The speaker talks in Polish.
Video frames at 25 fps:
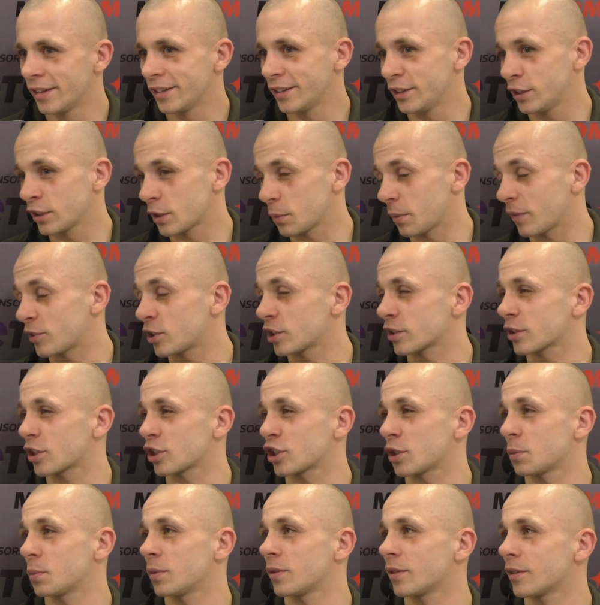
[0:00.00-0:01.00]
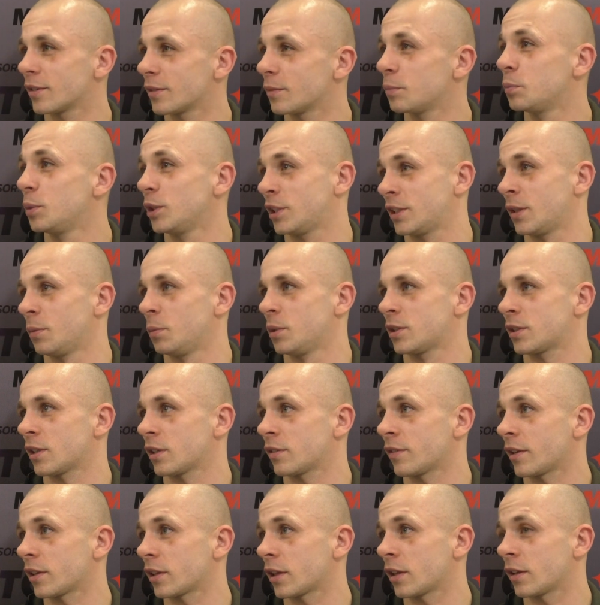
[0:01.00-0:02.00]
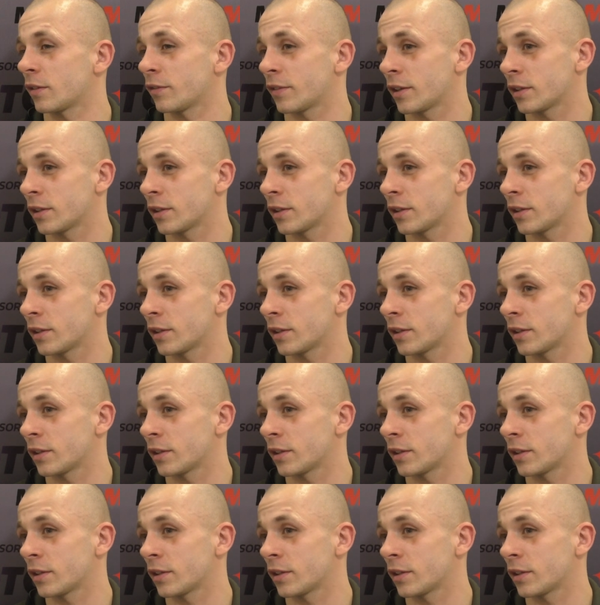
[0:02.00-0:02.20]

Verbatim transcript: i zrobię wszystko, żeby być tym mistrzem świata.